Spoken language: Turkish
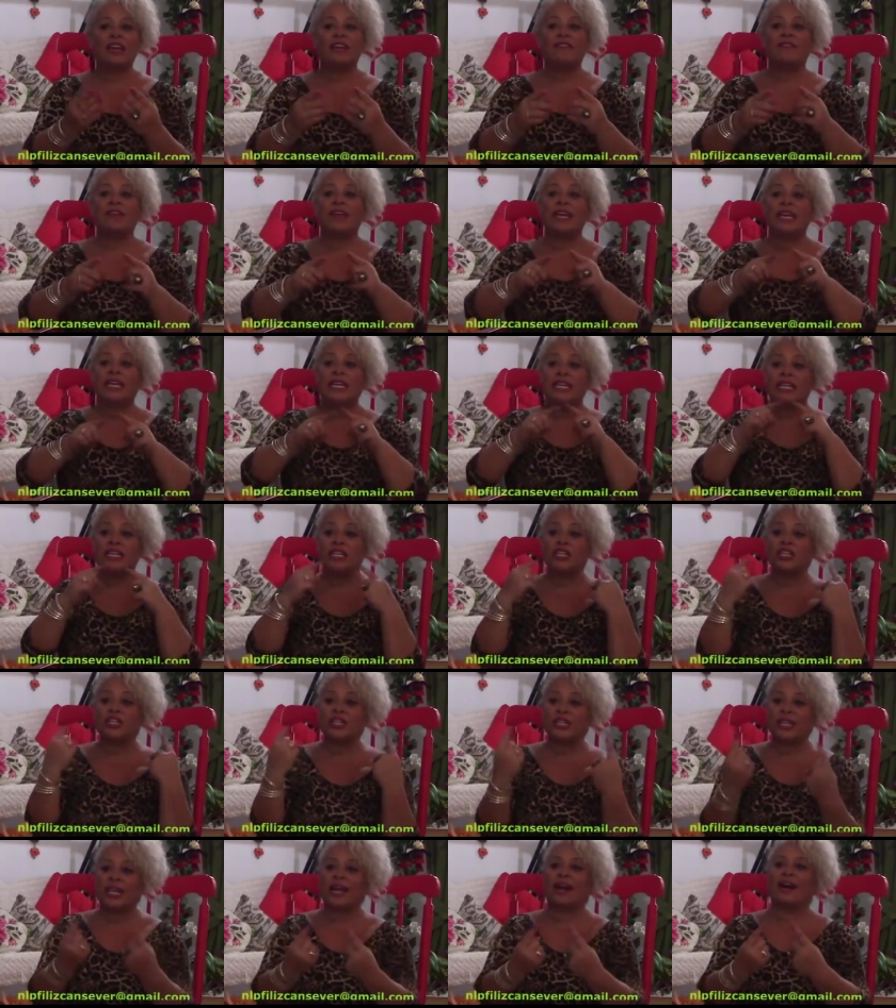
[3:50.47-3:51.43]
ve
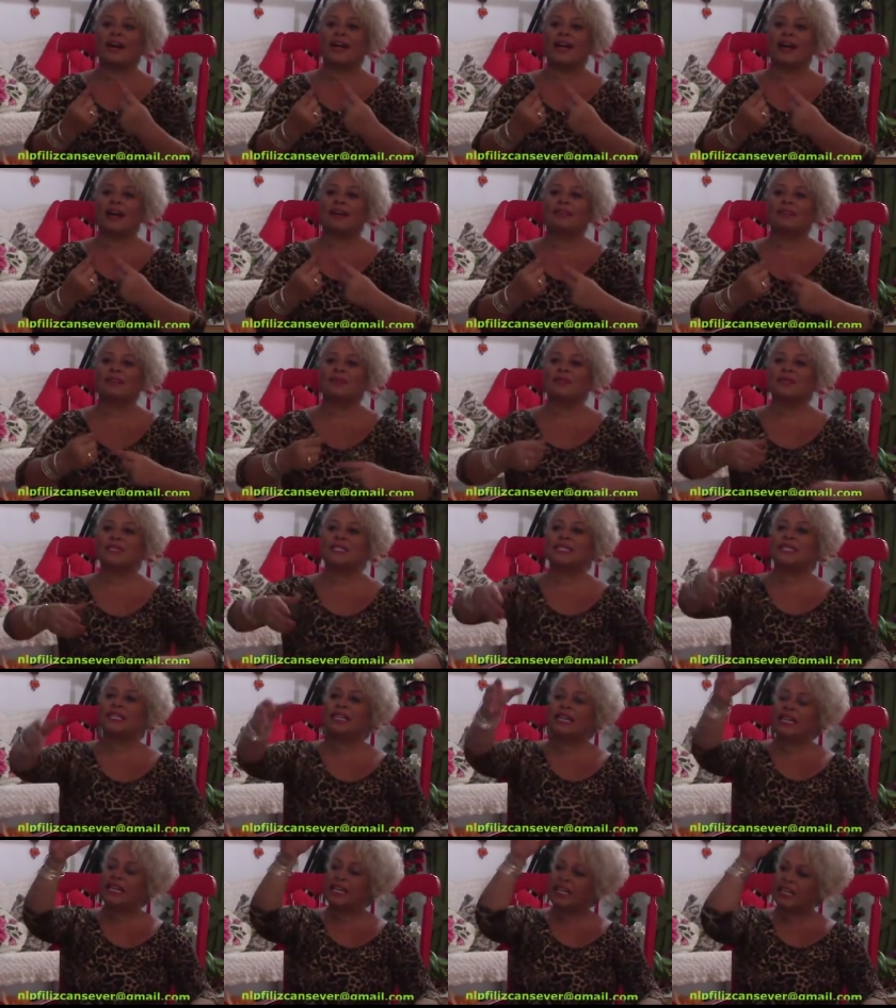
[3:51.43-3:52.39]
ilişki
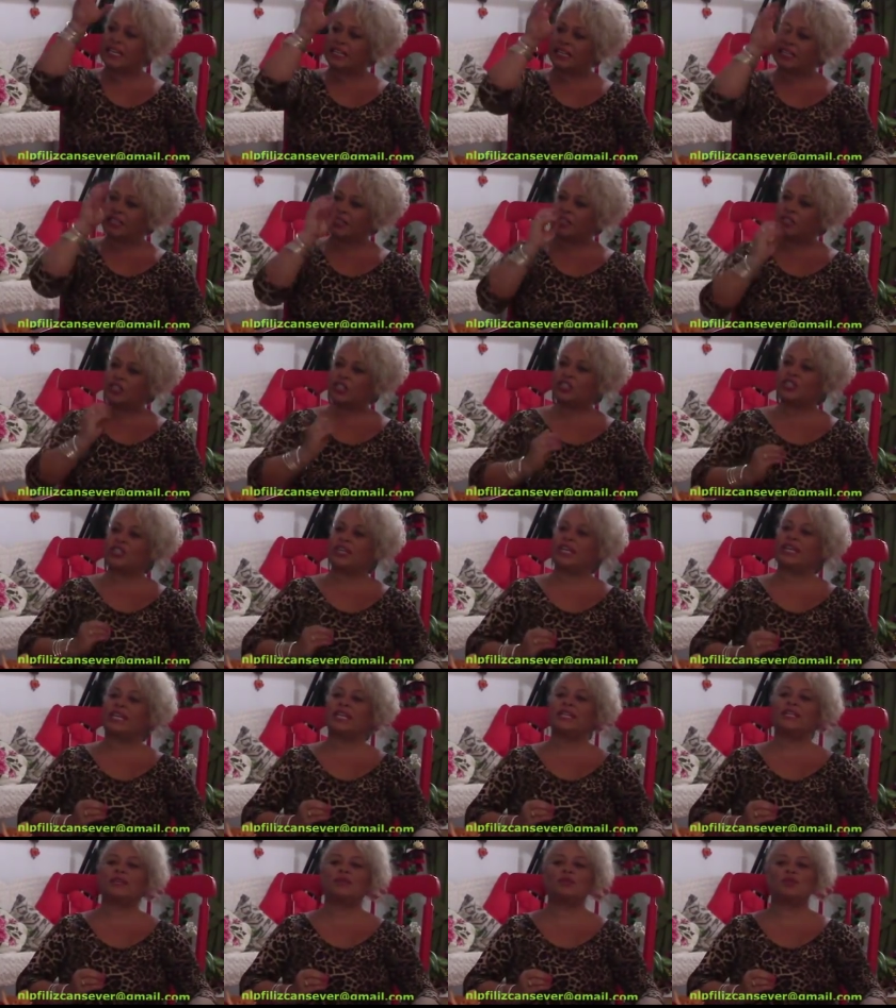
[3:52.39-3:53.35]
hayatımızı kalıcı
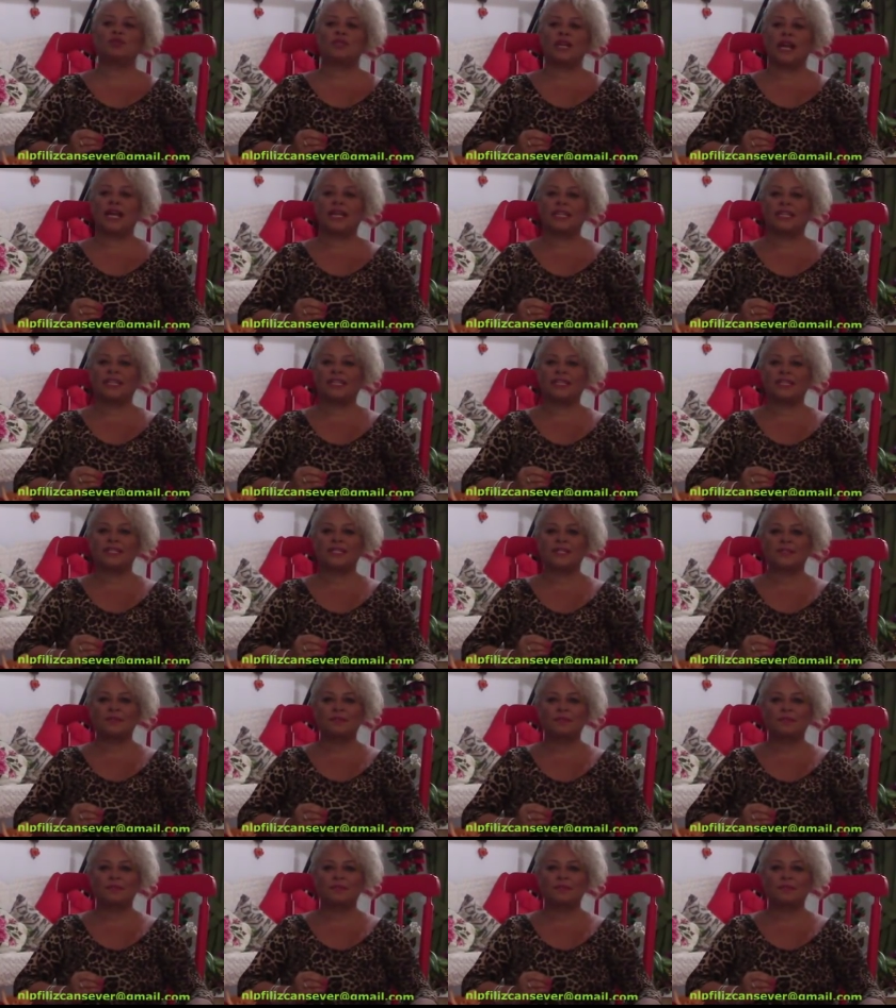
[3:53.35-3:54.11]
şekilde düzenleriz.